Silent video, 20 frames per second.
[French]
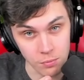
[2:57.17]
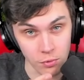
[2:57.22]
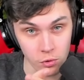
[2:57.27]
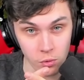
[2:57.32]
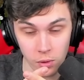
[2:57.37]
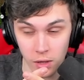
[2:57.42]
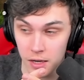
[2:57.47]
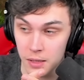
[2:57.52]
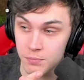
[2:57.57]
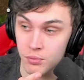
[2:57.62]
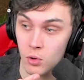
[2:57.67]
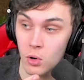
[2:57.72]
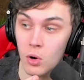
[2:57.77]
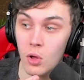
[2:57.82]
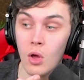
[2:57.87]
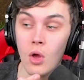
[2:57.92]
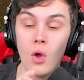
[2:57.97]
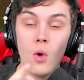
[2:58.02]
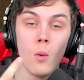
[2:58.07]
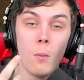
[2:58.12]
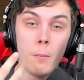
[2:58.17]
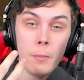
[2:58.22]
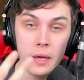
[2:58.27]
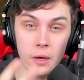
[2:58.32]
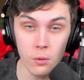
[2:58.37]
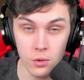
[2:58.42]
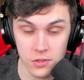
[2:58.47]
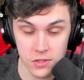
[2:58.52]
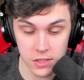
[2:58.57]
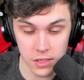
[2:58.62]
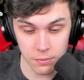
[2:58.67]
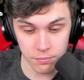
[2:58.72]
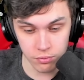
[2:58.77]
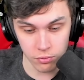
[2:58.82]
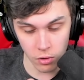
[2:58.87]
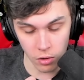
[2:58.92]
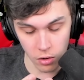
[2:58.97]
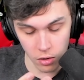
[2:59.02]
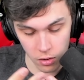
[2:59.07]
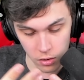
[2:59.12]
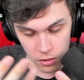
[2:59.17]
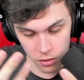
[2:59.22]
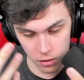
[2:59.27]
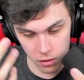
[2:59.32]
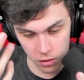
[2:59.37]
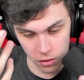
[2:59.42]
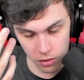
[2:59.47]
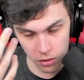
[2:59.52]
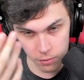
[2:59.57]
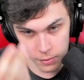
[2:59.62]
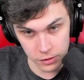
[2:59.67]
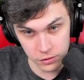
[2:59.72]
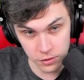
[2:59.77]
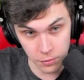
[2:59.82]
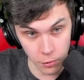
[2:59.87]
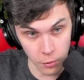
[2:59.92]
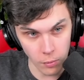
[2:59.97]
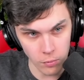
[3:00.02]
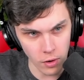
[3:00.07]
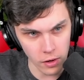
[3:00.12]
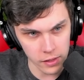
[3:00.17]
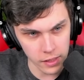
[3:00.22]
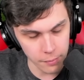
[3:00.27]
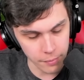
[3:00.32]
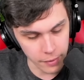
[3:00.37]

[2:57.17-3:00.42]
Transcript: pour nourrir les poules, mais aussi pour euh, bah, tout simplement pour avoir de la